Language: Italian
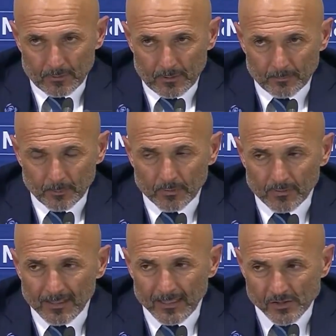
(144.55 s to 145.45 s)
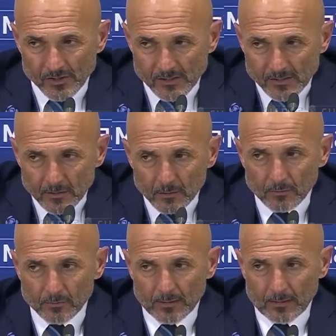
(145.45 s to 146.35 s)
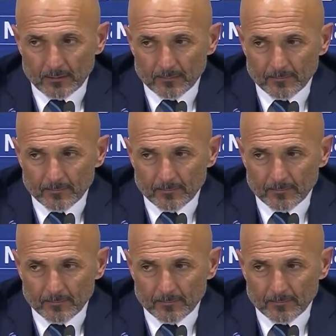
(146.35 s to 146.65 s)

e poi la gestione